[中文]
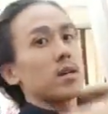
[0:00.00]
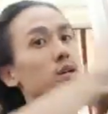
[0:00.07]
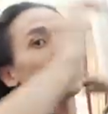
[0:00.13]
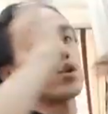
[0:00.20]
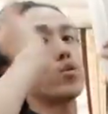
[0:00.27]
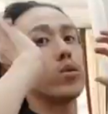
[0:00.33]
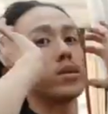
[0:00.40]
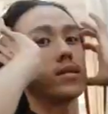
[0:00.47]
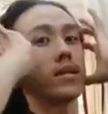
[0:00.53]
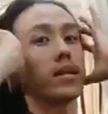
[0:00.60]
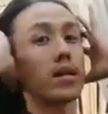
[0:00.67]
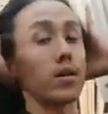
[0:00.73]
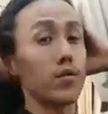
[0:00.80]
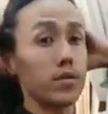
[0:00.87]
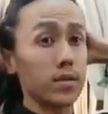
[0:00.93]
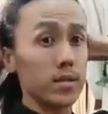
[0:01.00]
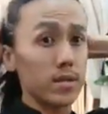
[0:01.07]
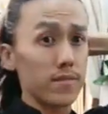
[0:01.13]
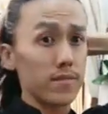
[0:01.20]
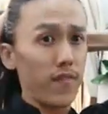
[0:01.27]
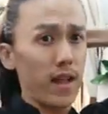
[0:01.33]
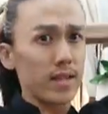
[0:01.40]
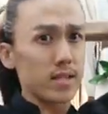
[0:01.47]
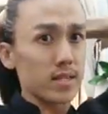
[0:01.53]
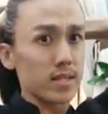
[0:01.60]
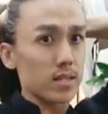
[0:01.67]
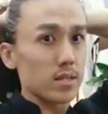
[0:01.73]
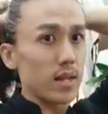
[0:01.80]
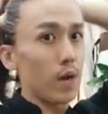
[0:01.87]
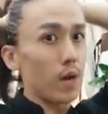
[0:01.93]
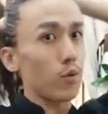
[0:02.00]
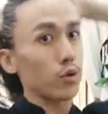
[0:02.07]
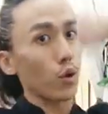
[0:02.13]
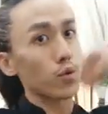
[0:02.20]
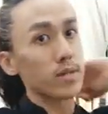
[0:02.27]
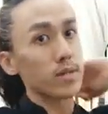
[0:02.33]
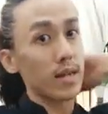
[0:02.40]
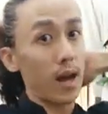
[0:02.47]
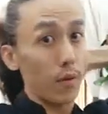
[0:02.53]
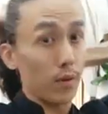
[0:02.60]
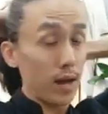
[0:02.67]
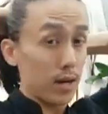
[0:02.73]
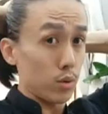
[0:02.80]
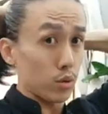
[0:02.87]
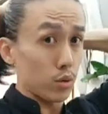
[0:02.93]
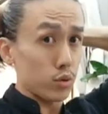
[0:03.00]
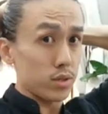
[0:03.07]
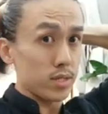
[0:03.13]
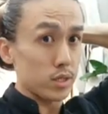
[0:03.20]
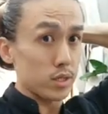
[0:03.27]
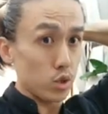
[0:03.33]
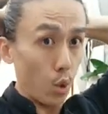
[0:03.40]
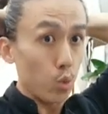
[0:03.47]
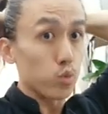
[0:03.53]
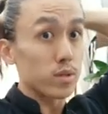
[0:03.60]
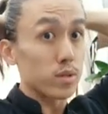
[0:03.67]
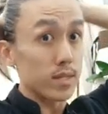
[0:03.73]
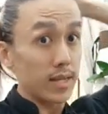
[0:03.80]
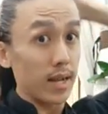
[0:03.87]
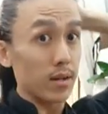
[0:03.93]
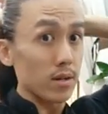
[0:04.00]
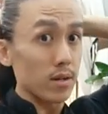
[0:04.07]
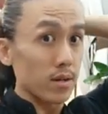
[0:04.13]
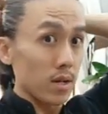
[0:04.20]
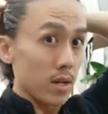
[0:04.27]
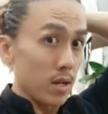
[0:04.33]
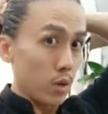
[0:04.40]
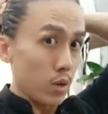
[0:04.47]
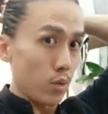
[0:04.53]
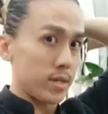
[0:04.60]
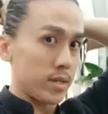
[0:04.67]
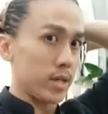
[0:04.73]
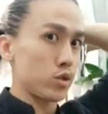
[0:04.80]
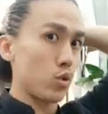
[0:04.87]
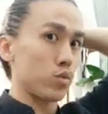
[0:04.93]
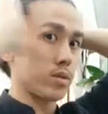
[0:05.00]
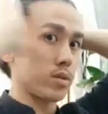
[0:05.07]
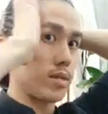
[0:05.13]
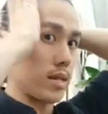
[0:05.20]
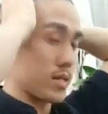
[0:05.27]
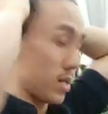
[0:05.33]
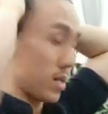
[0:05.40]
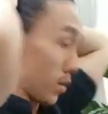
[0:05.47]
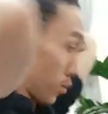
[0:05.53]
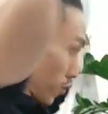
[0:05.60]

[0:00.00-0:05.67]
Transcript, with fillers: 所以我今天要示范的是让我头型好看的，我就是中间哦，我在中间这个